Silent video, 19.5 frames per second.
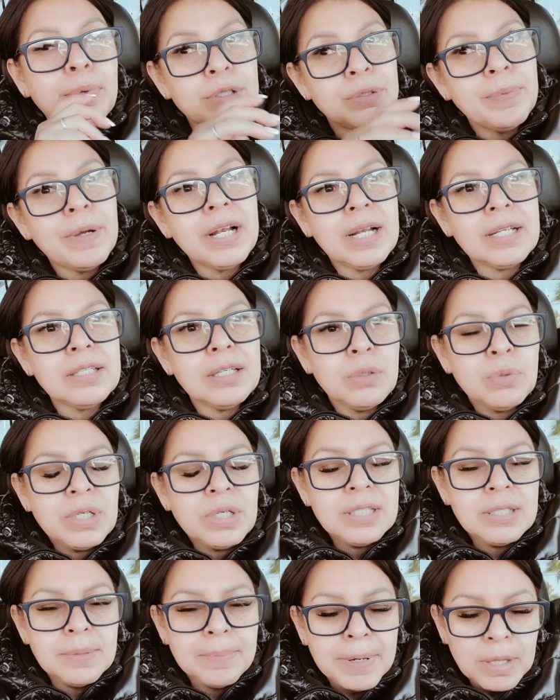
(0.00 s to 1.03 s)
pues van a hacer un
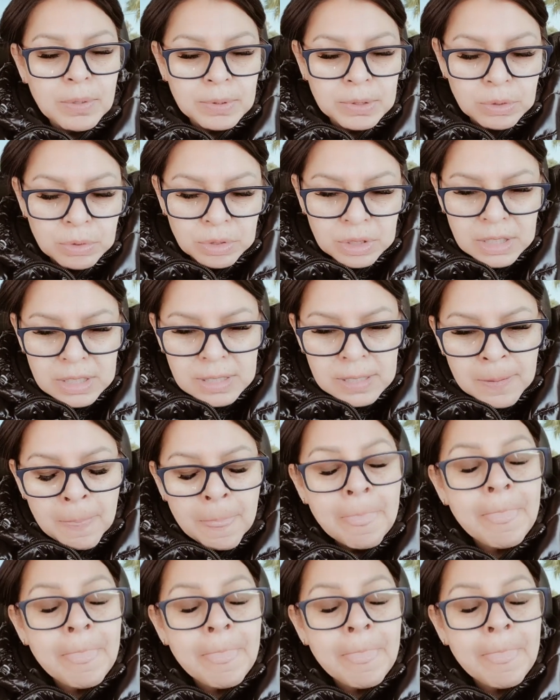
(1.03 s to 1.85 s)
estimado, entonces